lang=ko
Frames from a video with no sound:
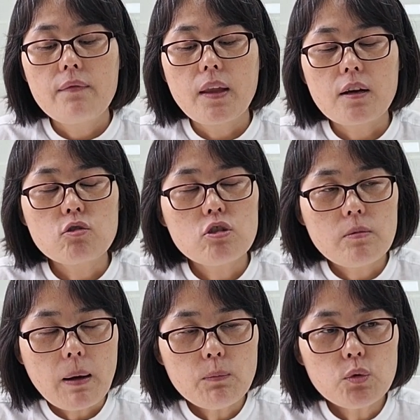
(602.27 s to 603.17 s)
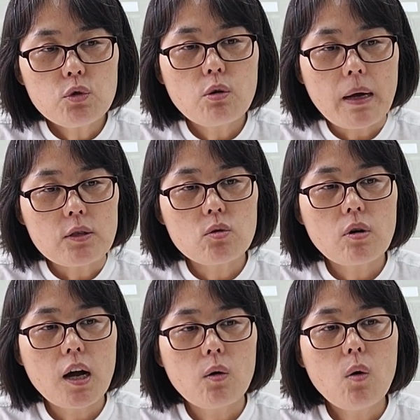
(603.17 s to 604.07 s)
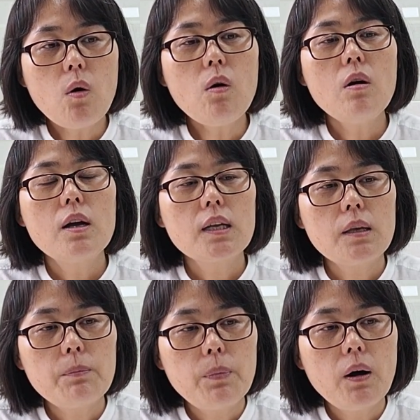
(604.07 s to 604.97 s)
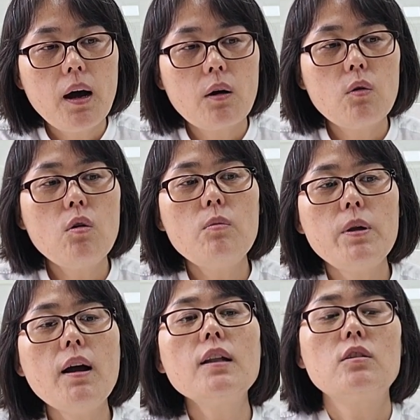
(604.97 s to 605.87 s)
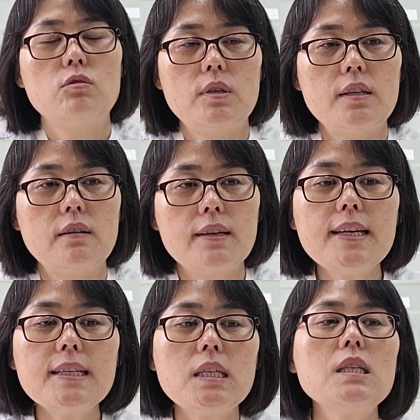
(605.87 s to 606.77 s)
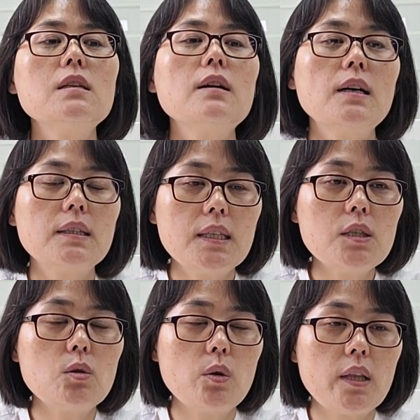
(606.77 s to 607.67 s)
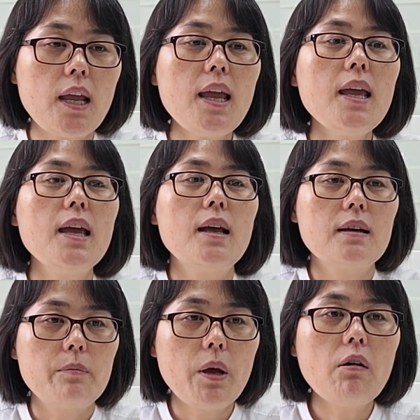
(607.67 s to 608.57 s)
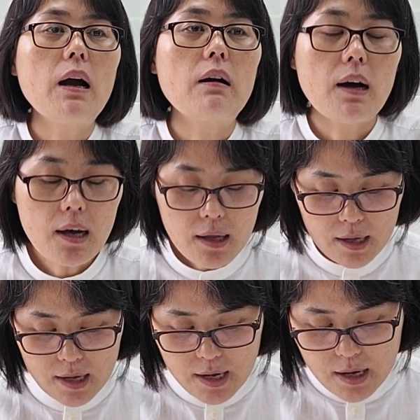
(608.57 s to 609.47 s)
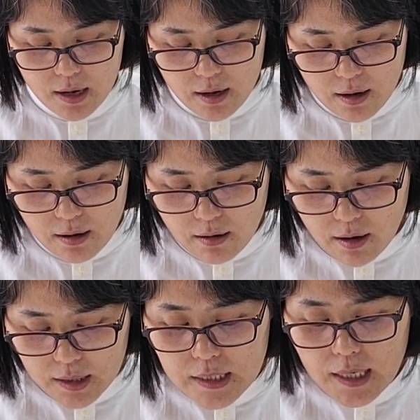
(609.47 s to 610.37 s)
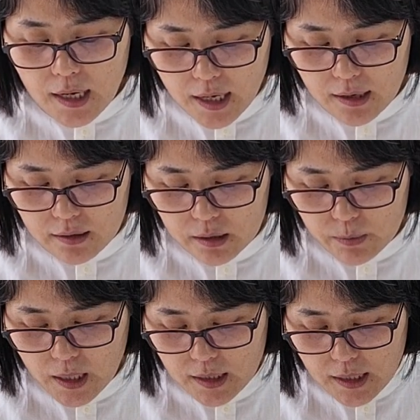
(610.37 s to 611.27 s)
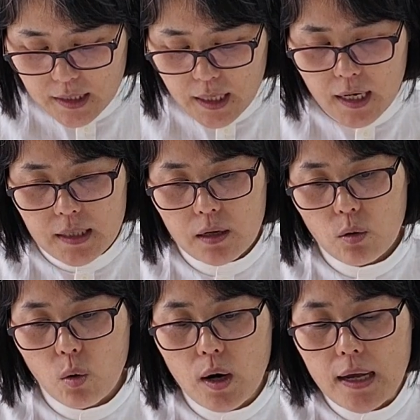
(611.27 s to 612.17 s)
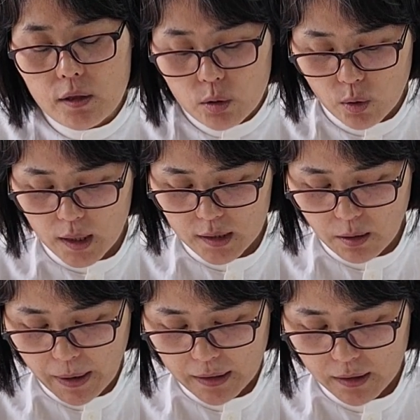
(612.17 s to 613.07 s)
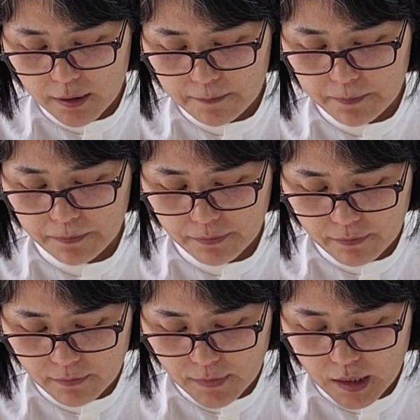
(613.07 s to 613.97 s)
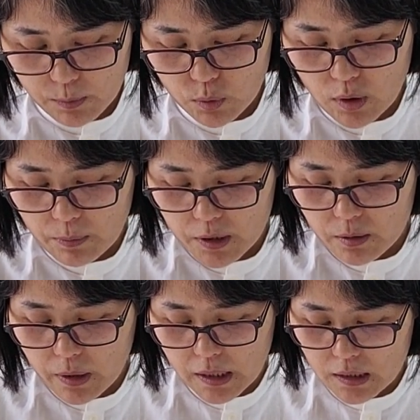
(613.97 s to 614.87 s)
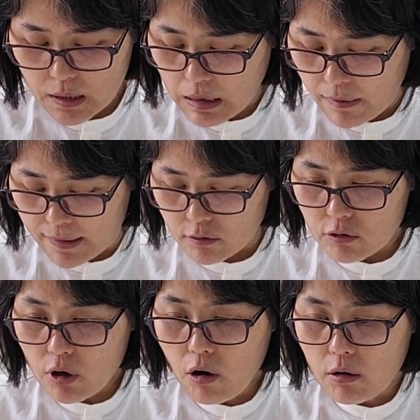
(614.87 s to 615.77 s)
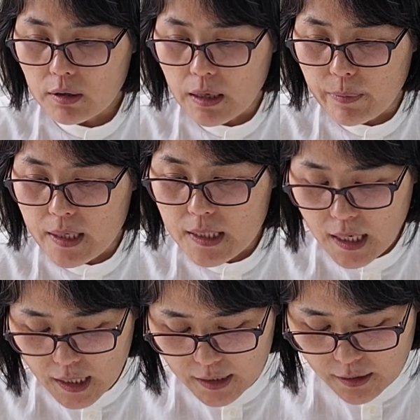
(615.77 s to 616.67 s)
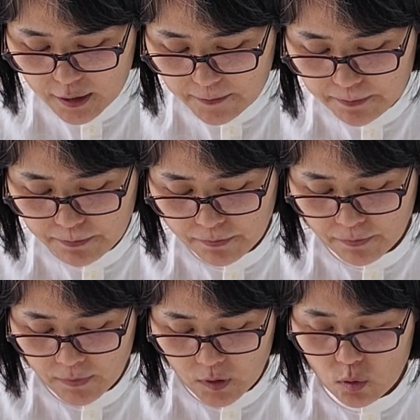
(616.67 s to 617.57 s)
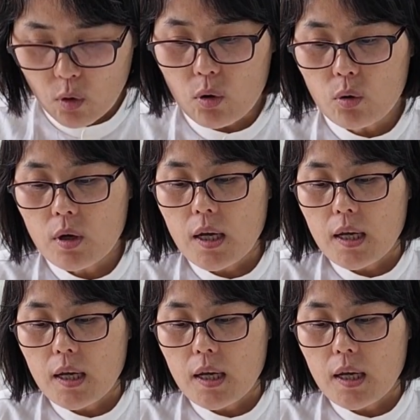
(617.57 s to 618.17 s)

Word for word: 내가 주님 한 분으로 만족하고 기뻐하고 평안을 누리는 거. 이게 진정한 그리스도인의 그 평안과 어, 인생이라는 것입니다. 그래서 1장에서는 고난 속에서 받는 음, 기쁨과 믿음에 대해서 나와 있고요. 그 다음에 2장에서는 또